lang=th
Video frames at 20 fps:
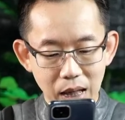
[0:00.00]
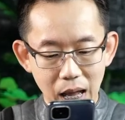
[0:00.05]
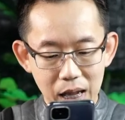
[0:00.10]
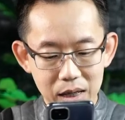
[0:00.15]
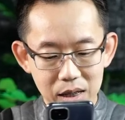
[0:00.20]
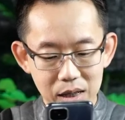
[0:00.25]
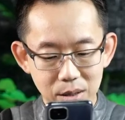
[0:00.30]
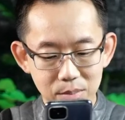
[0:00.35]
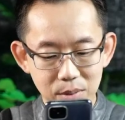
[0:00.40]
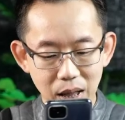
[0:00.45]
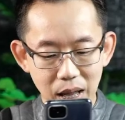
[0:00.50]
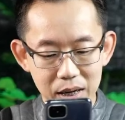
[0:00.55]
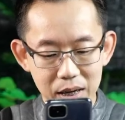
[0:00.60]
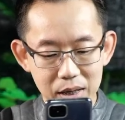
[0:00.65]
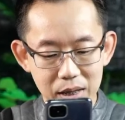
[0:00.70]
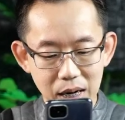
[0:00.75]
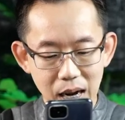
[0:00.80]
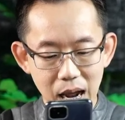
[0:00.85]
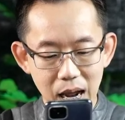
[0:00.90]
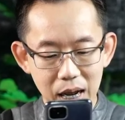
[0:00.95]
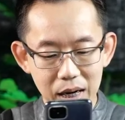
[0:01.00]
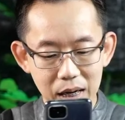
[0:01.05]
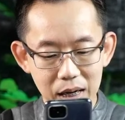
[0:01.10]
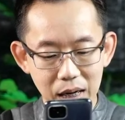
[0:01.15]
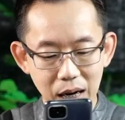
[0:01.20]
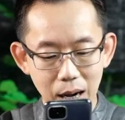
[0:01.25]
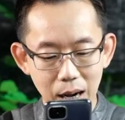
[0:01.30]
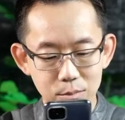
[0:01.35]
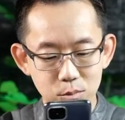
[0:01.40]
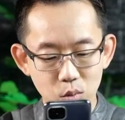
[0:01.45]
คลิปไหนก็ได้นะ
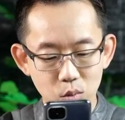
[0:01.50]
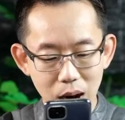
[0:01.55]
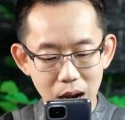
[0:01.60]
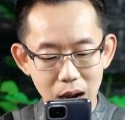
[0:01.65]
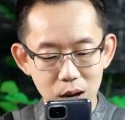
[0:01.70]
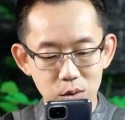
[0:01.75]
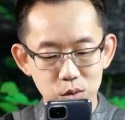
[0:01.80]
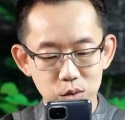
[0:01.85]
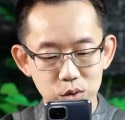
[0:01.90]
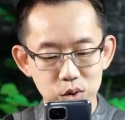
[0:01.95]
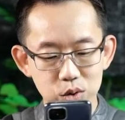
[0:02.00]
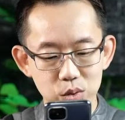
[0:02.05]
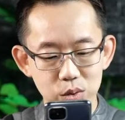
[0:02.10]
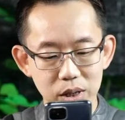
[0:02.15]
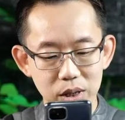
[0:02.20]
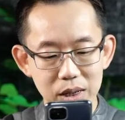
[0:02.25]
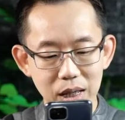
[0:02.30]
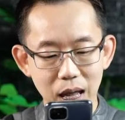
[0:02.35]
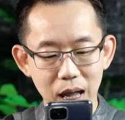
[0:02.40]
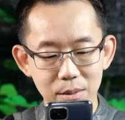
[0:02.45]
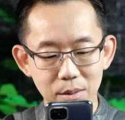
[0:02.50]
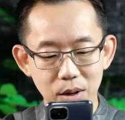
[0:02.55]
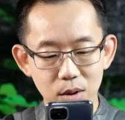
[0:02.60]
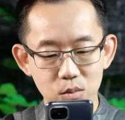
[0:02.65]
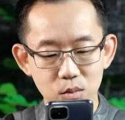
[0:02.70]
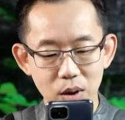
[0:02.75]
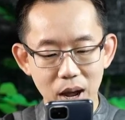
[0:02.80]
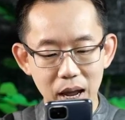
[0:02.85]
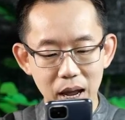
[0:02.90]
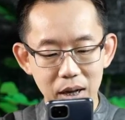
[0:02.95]
ครับว้าวคุณสุนิตามา
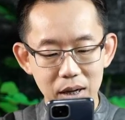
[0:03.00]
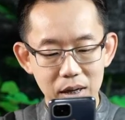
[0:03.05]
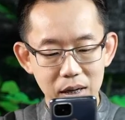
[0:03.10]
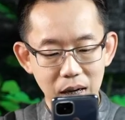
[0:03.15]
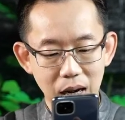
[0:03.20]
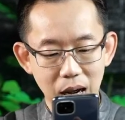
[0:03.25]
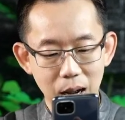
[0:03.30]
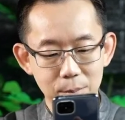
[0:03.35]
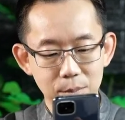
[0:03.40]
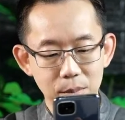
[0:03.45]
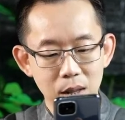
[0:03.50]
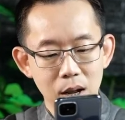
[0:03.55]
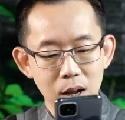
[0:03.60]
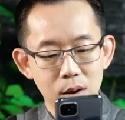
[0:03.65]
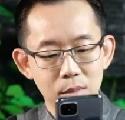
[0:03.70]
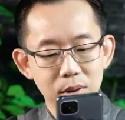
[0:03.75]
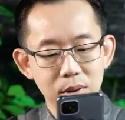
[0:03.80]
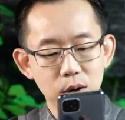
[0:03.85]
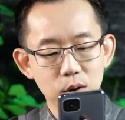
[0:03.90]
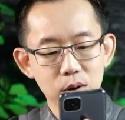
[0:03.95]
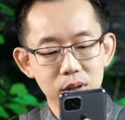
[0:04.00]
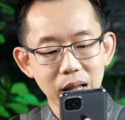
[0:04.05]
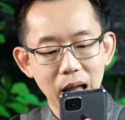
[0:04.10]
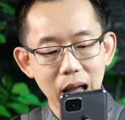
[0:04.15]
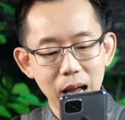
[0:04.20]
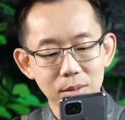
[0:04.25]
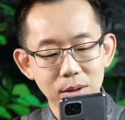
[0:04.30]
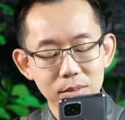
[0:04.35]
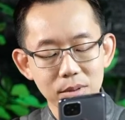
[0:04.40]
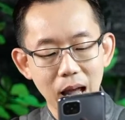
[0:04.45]
แวะนะครับมีคน
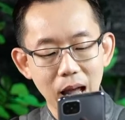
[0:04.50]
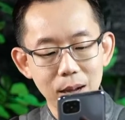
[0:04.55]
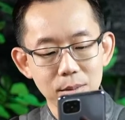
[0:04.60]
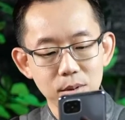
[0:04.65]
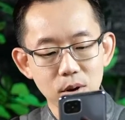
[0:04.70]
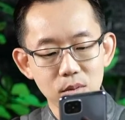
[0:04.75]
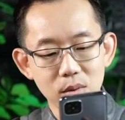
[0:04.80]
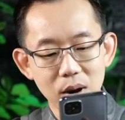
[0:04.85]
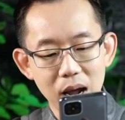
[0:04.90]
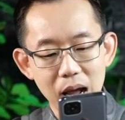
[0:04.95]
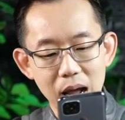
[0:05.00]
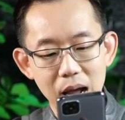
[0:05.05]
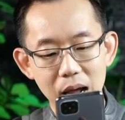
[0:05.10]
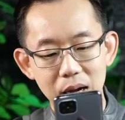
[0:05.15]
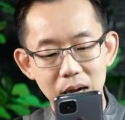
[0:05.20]
ถามคำถามบอกว่า